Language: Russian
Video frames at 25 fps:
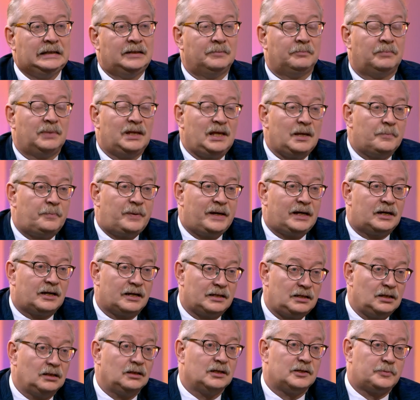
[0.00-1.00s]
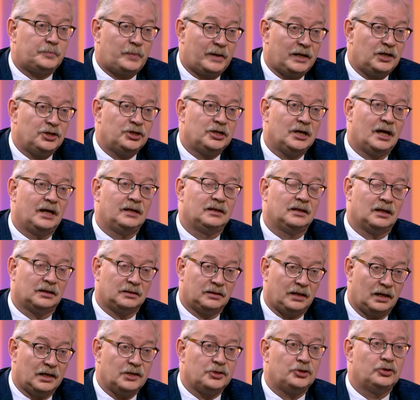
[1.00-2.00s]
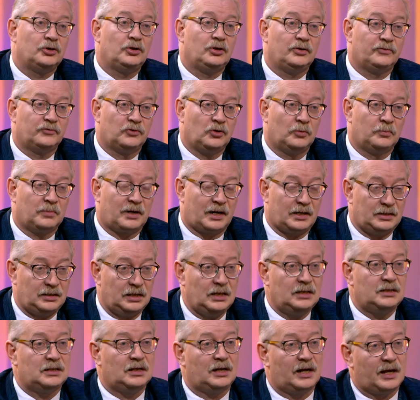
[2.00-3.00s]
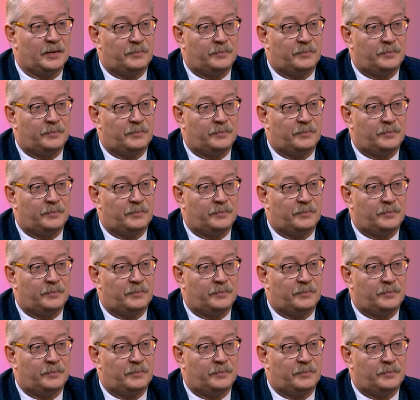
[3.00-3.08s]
Мне приходилось, приезжая на дачу или в дом родителей,